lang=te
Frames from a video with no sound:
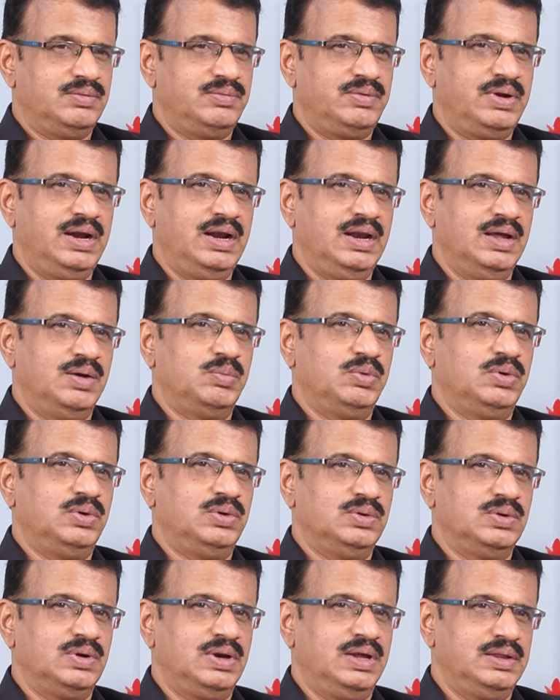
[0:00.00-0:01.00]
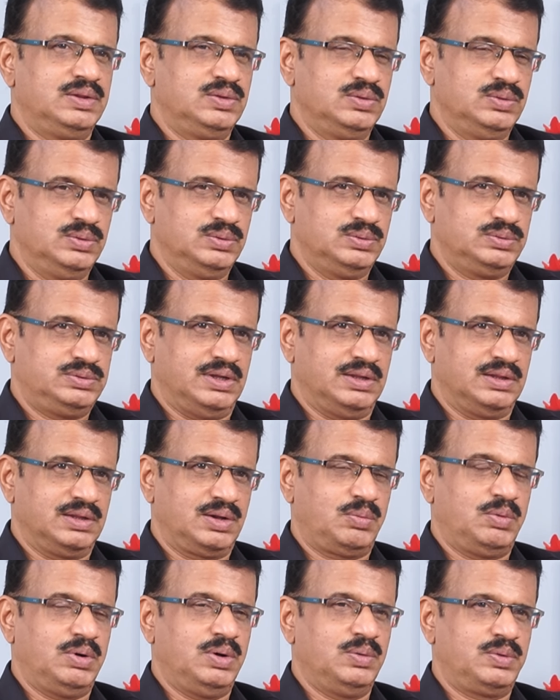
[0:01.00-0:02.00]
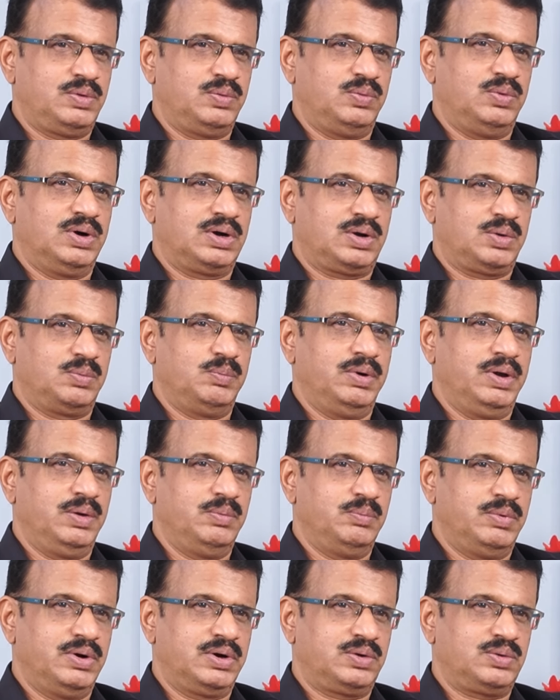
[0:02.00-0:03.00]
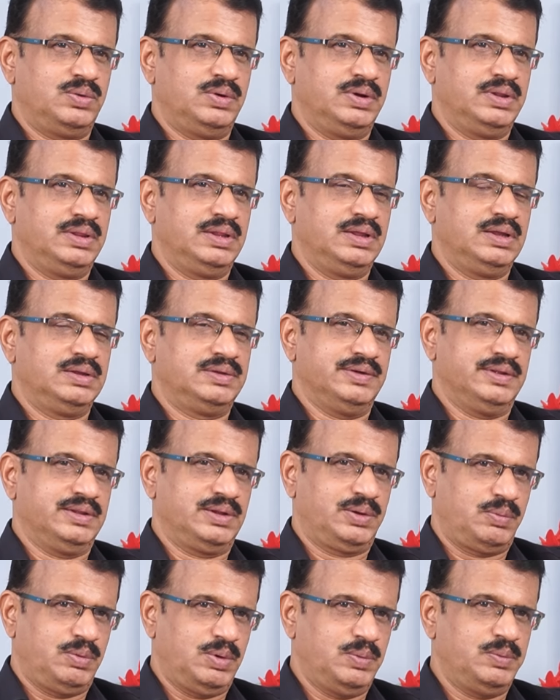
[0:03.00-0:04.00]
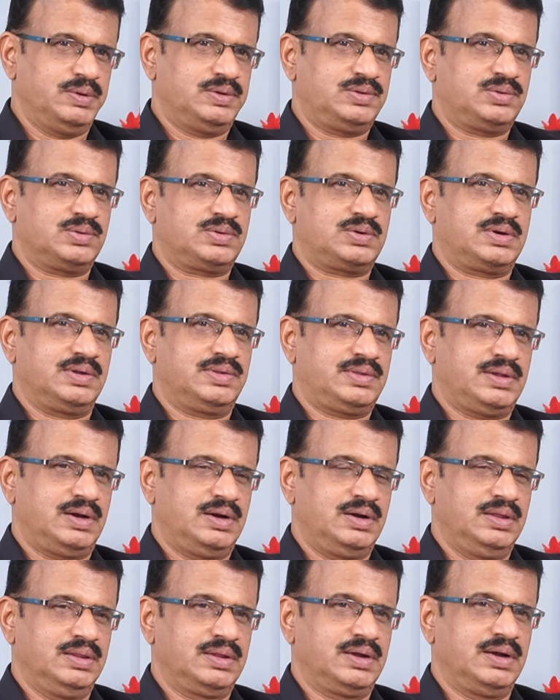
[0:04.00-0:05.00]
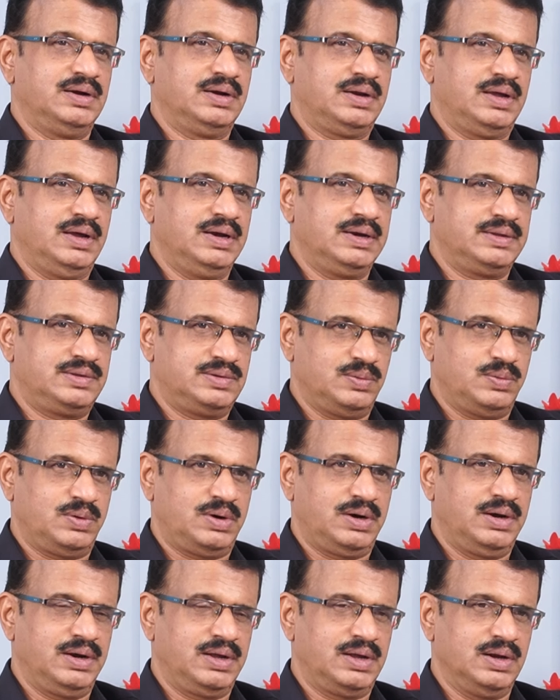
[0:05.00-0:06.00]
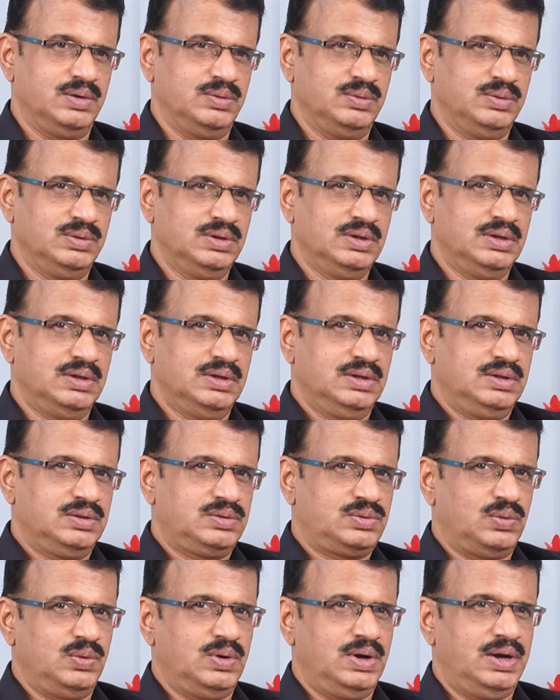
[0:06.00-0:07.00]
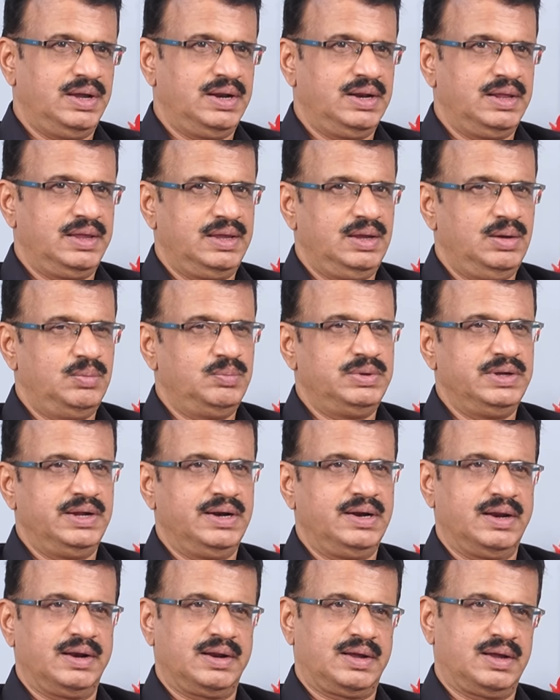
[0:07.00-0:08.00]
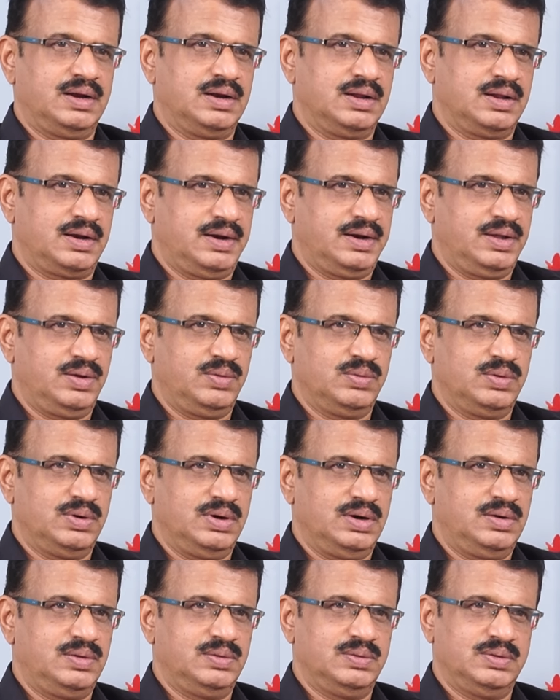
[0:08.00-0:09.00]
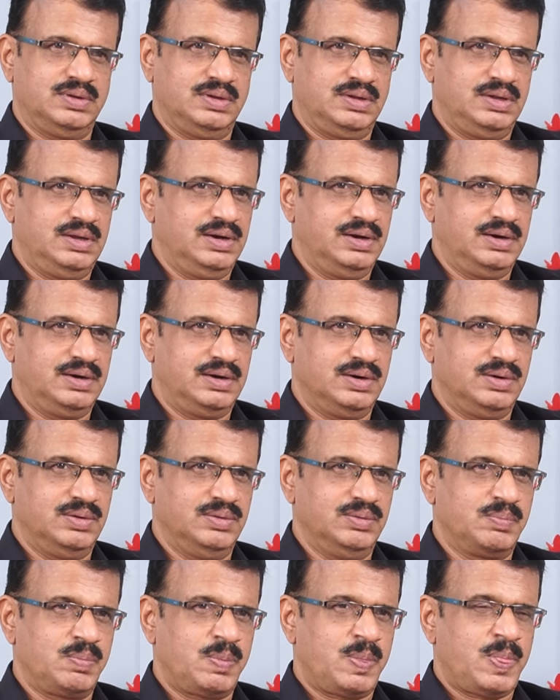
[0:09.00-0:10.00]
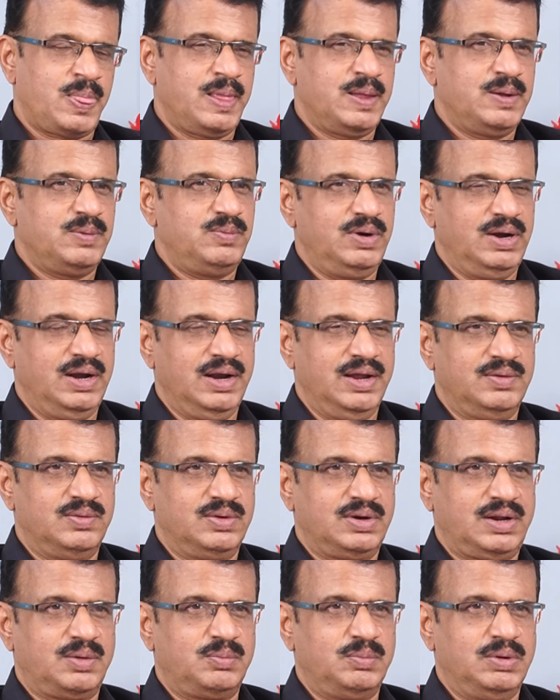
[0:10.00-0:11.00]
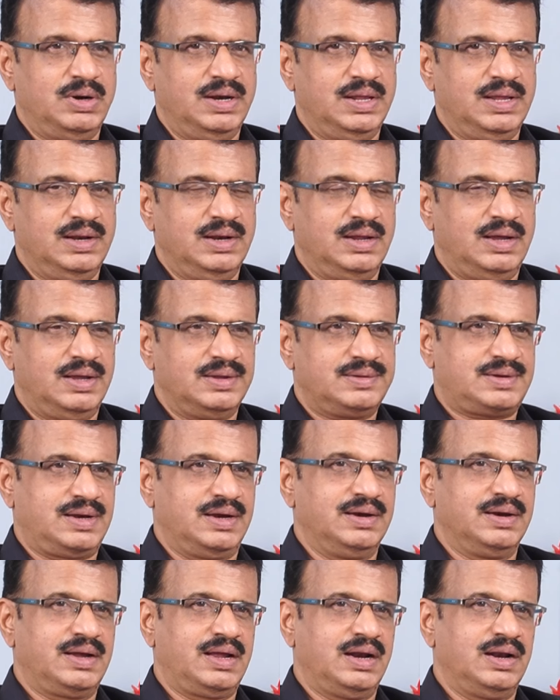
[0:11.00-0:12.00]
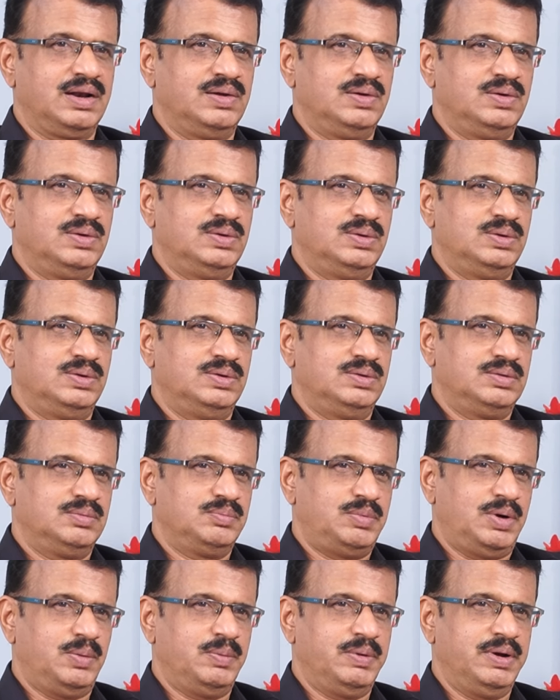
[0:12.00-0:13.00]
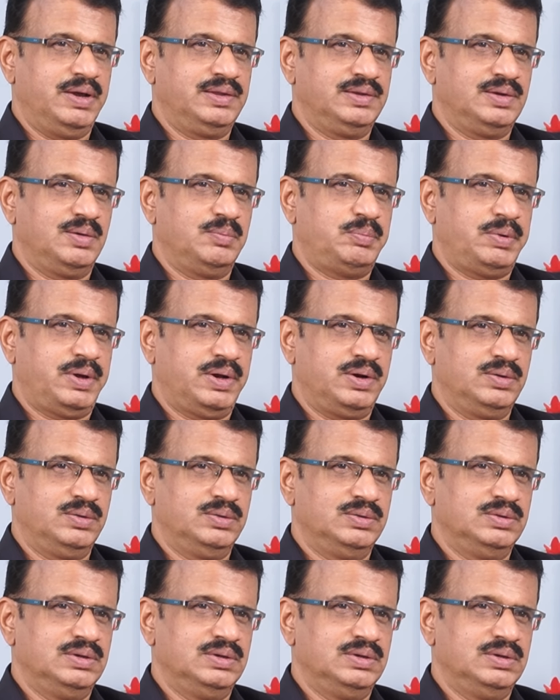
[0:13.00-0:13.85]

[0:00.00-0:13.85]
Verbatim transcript: వీళ్ళేమో లేదు చంద్రబాబుకు ఓటం భయం పట్టుకునింది చంద్రబాబే సృష్టిస్తాడు ఎందుకంటే ఆయనకు చివరి ఎన్నికలు సో ఆయన ఏం చేయడానికన్నా రెడీగా ఉన్నాడు ఈయన అంటాడు వీళ్ళే ఉంటారు మళ్ళీ లాస్ట్ ఎన్నికల్లో బాబాయిని చంపారు